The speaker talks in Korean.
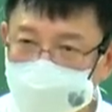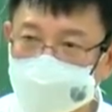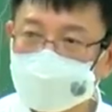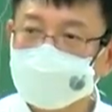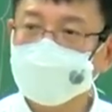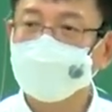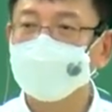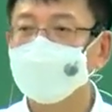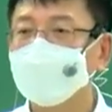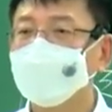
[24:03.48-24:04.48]
뭐 있다고?
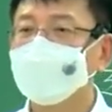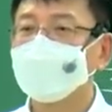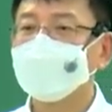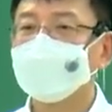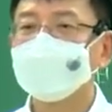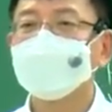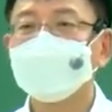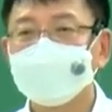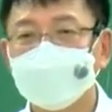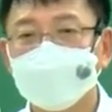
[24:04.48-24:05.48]

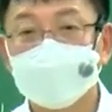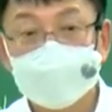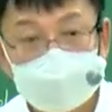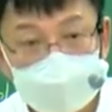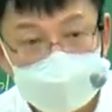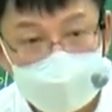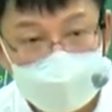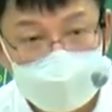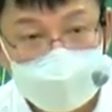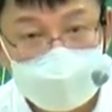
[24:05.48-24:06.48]
설정. 이렇게 가는
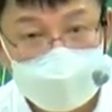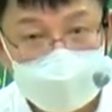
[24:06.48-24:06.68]
거예요.